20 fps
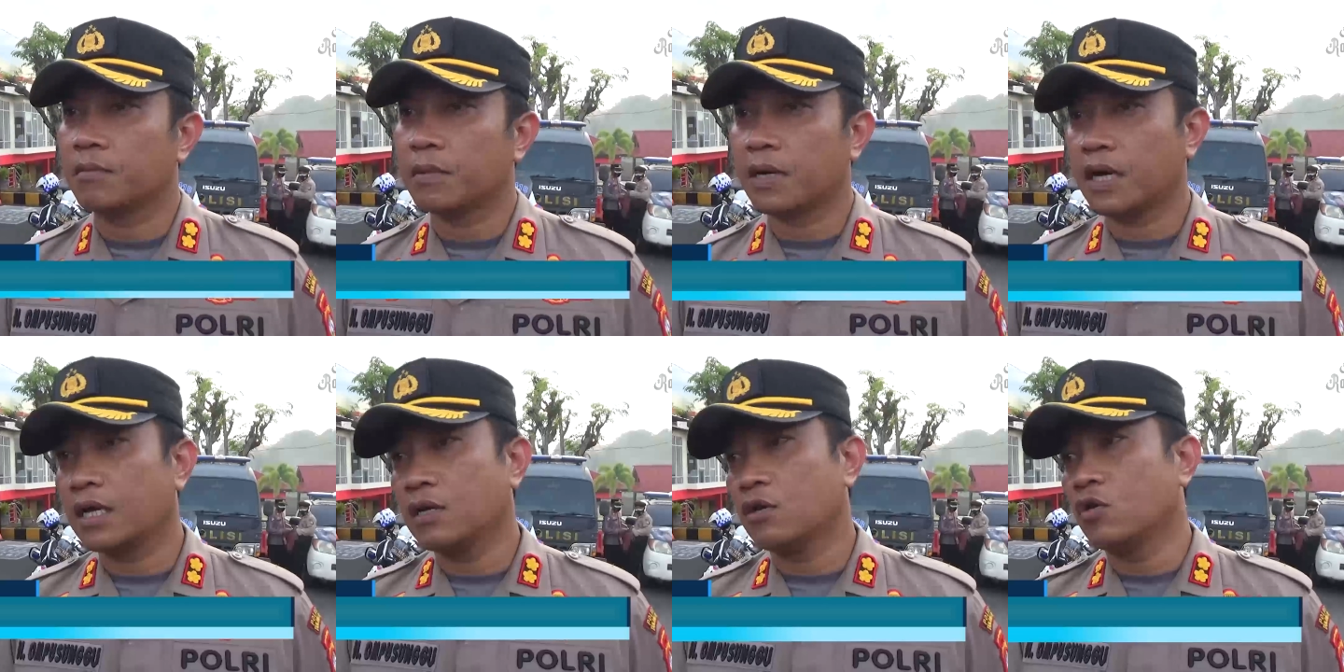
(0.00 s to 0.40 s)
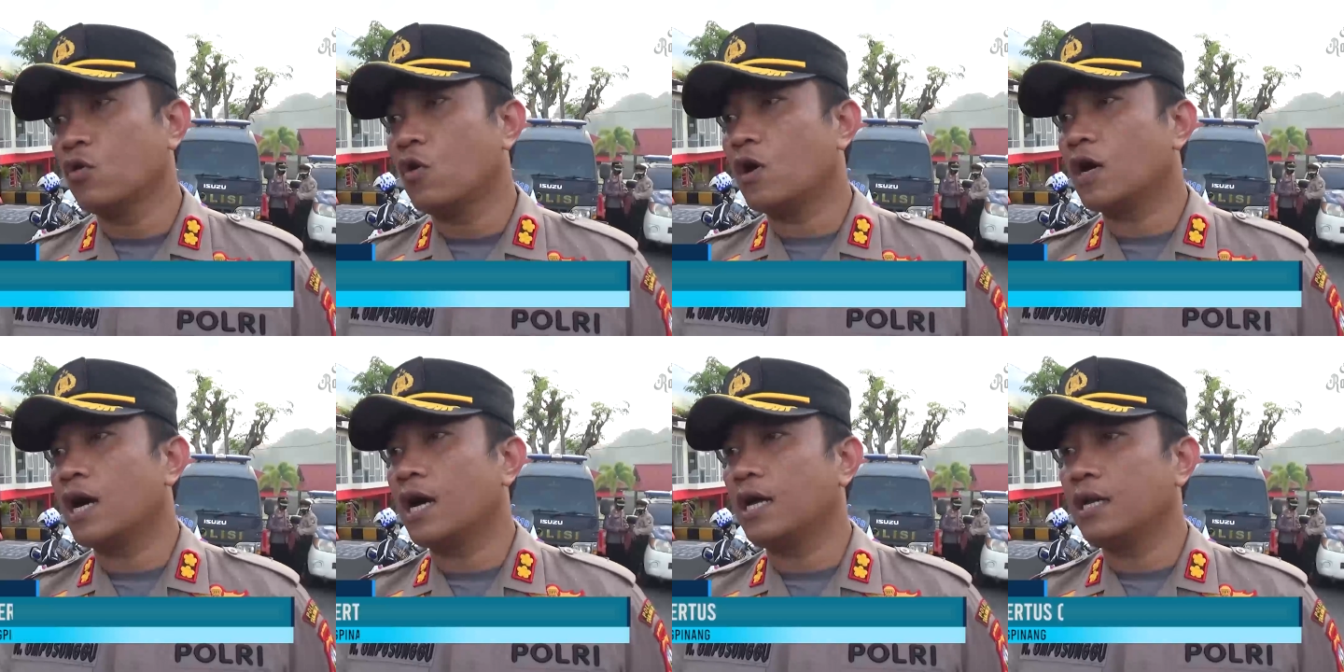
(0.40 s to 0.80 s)
Makanya
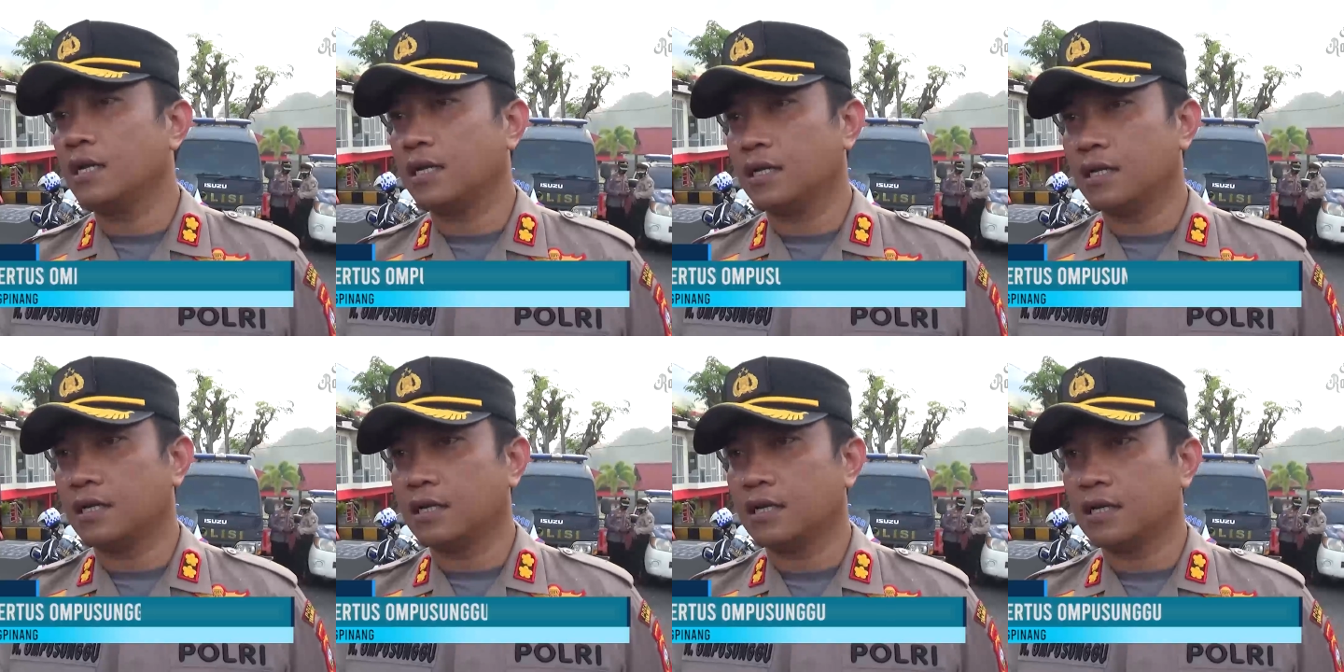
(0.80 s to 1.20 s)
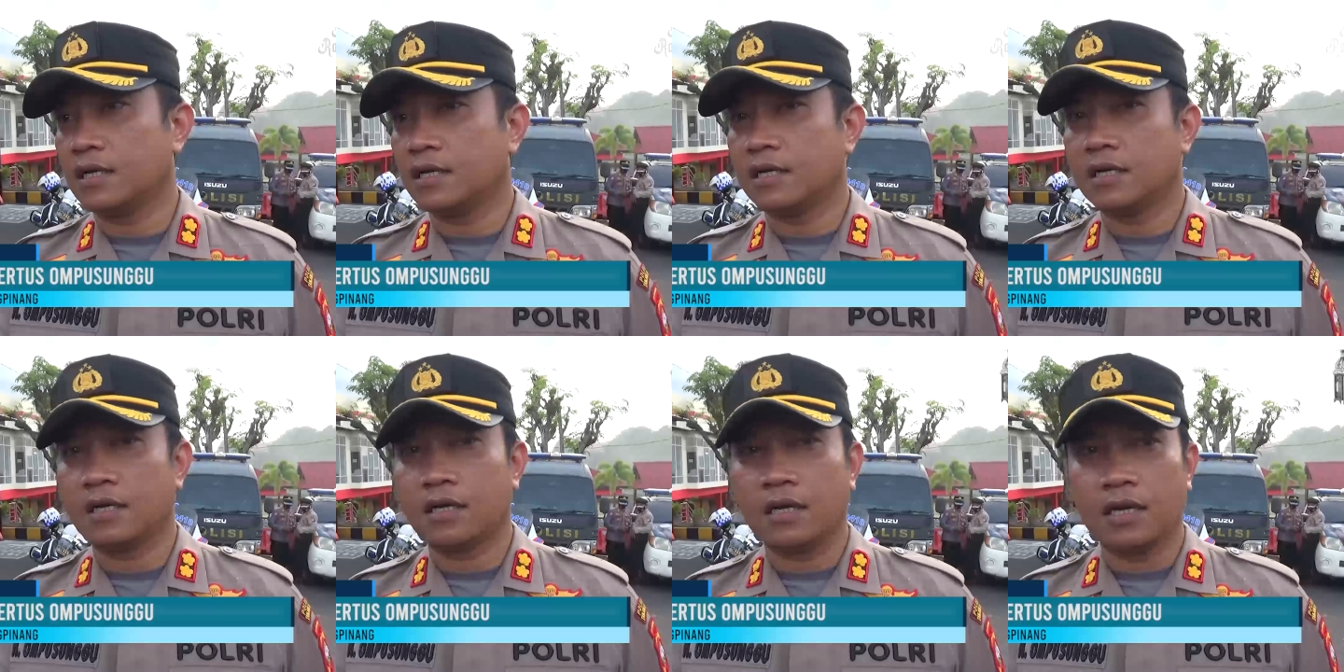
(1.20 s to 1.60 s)
didoakan,
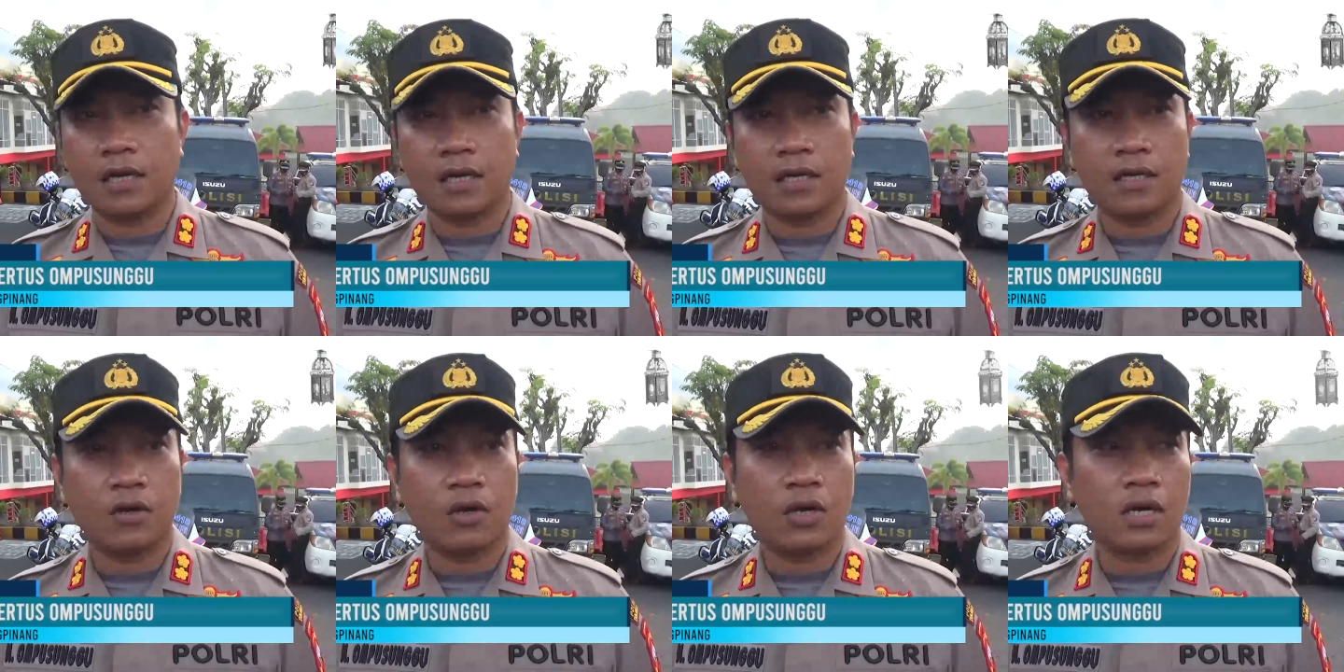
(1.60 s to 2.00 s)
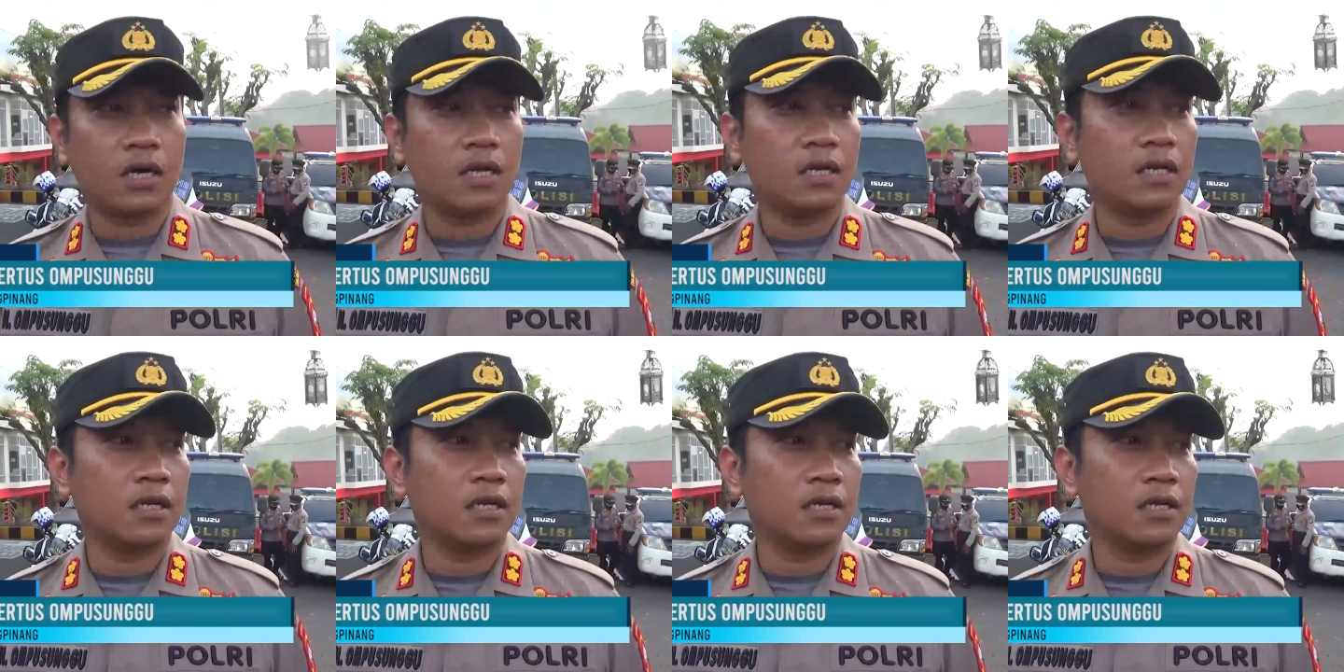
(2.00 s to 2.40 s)
ya, ya doakan